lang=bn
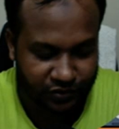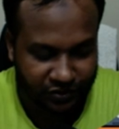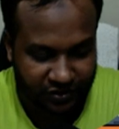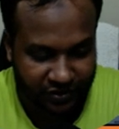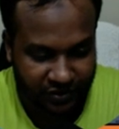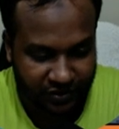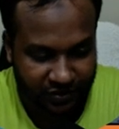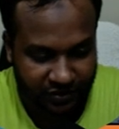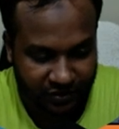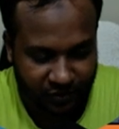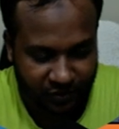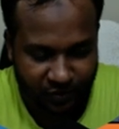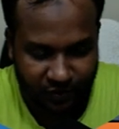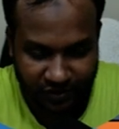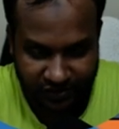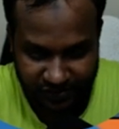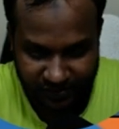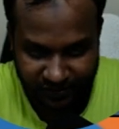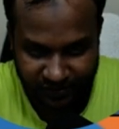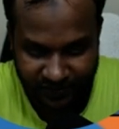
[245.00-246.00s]
করতে
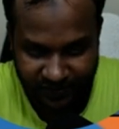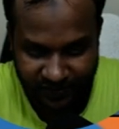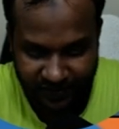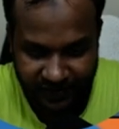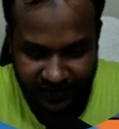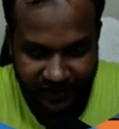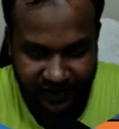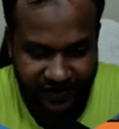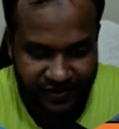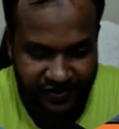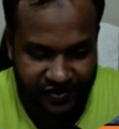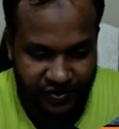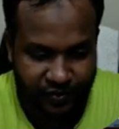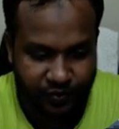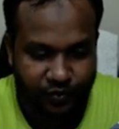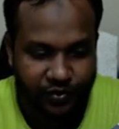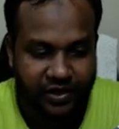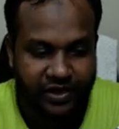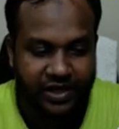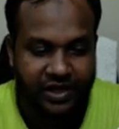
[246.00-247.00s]
করা যাবে যে
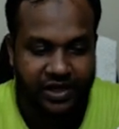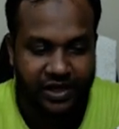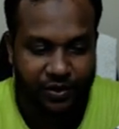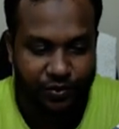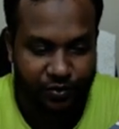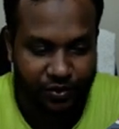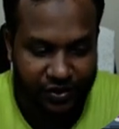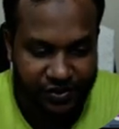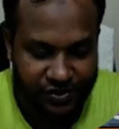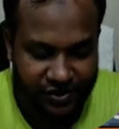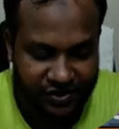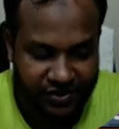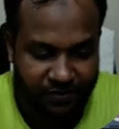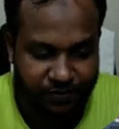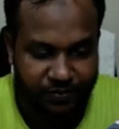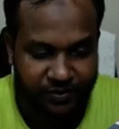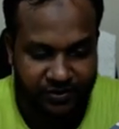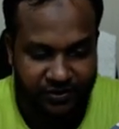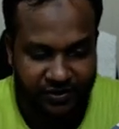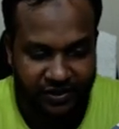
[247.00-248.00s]
ওই আগুনের যে
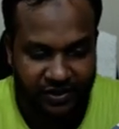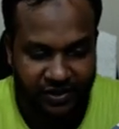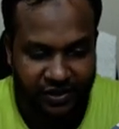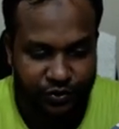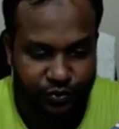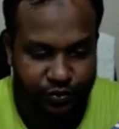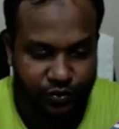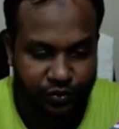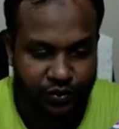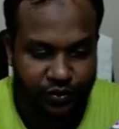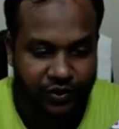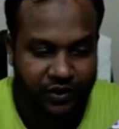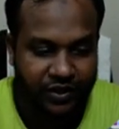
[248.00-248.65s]
তাপমাত্রাটা কিন্তু